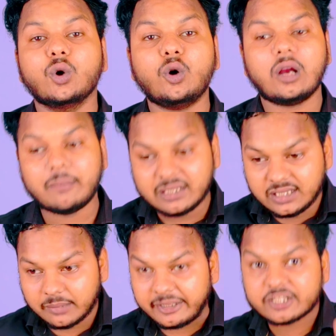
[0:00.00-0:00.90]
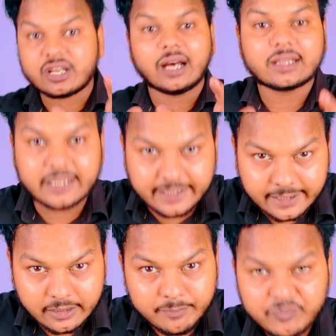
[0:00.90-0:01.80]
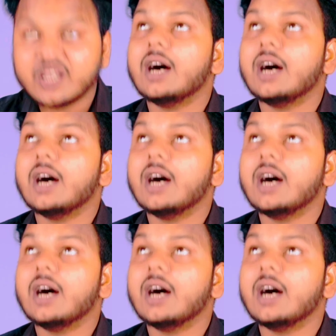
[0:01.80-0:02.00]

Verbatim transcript: लोग मंदिर में जाते हैं